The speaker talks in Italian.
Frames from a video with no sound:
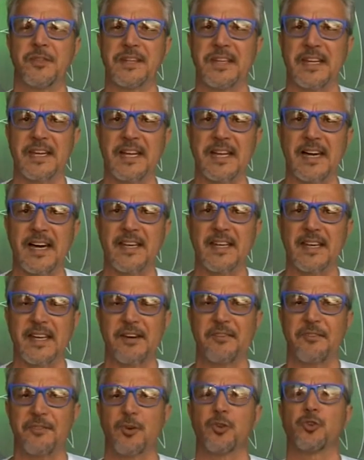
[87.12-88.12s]
veterinari
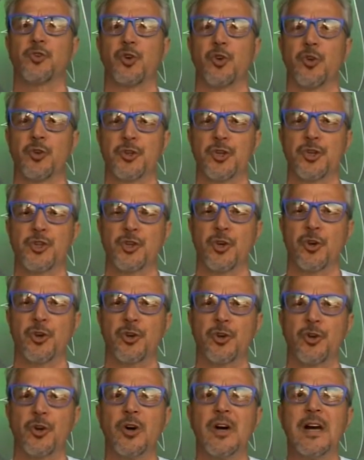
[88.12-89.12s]
che affrontano ogni
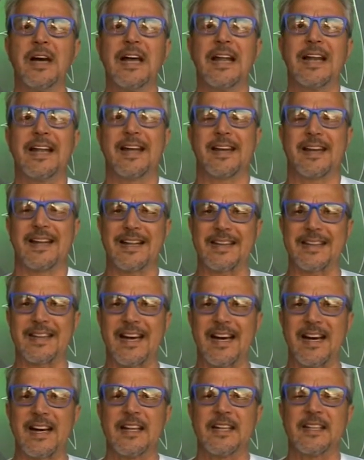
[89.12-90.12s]
giorno la
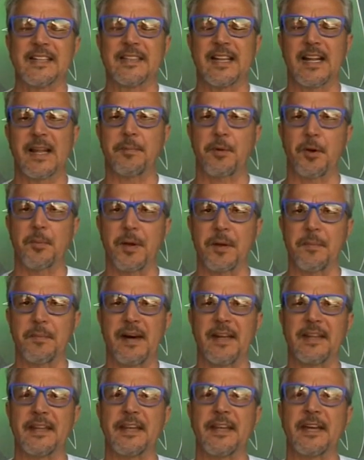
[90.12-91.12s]
realtà della
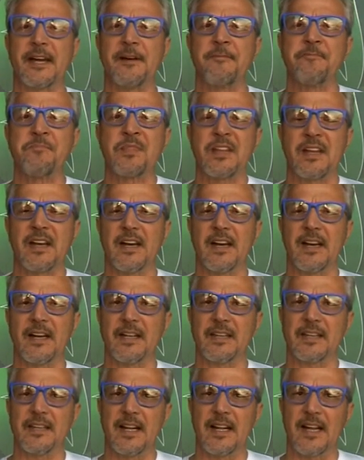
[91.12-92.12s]
problematica
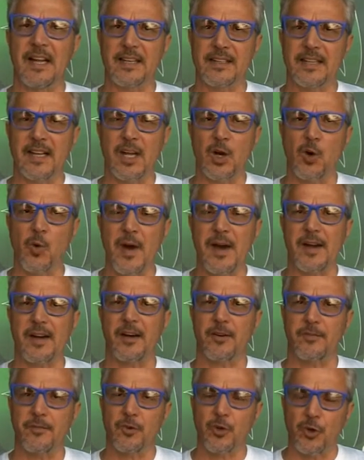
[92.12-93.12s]
eh, della, della,
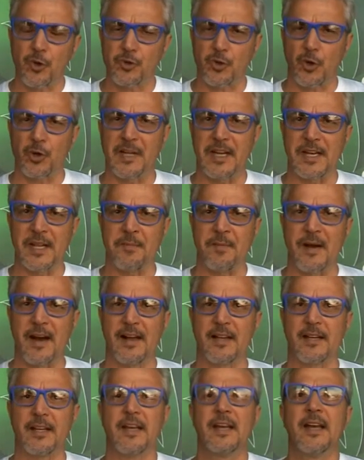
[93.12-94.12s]
guerra contro gli
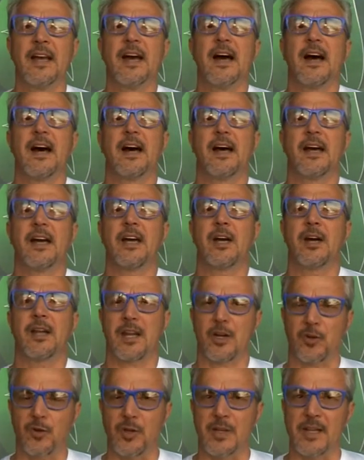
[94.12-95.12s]
animali. Eh,
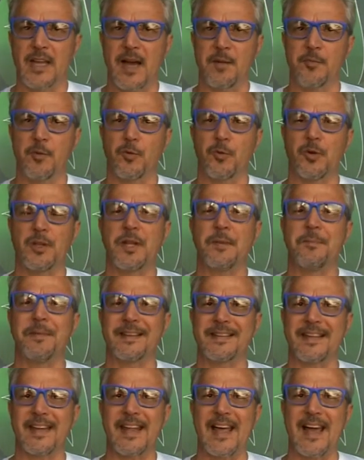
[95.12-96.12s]
raccogliamo quindi
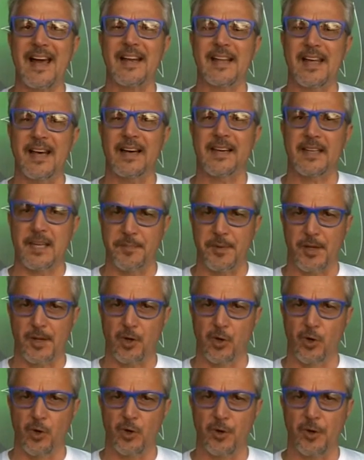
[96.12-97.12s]
materiale anche
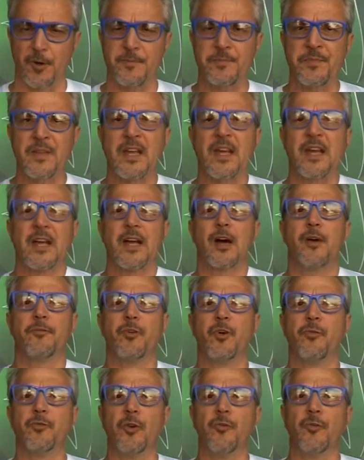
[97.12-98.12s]
per loro
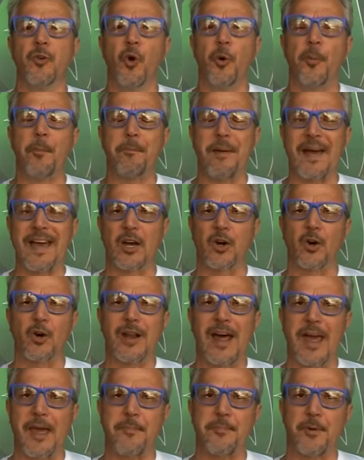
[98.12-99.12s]

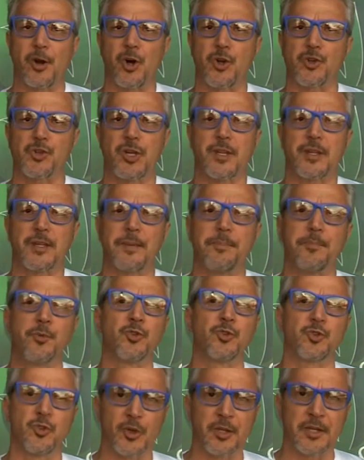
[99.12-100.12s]

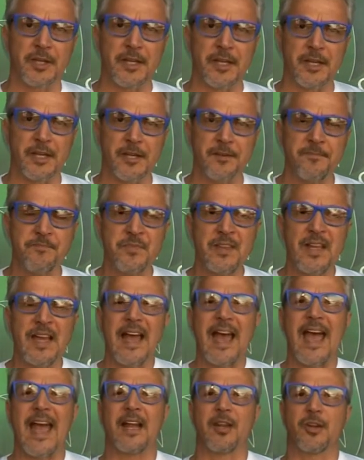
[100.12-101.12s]
www.pengolaiproject.it
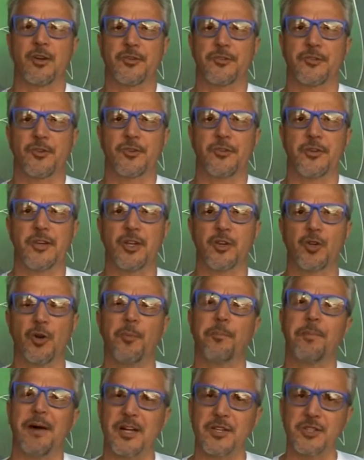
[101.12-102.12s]
è il nostro
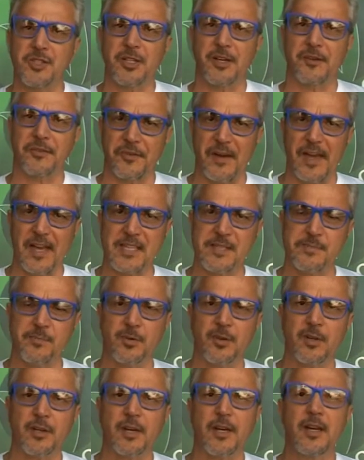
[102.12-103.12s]
sito, pagina
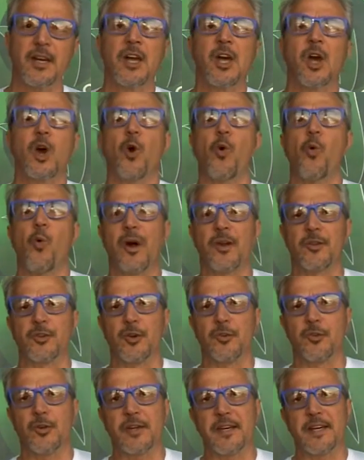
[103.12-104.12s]
Facebook
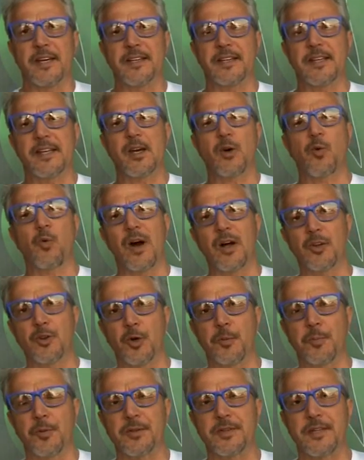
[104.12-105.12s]
quando volete,
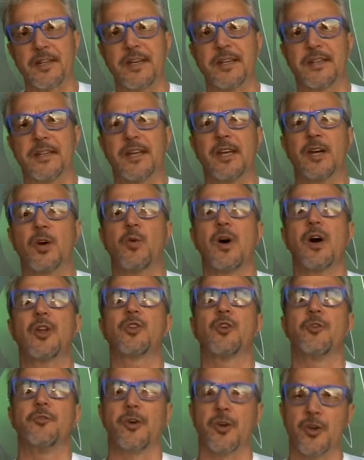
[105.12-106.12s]
quando potete,
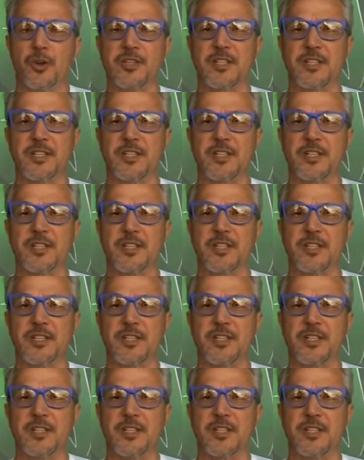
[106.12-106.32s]
quando ve lo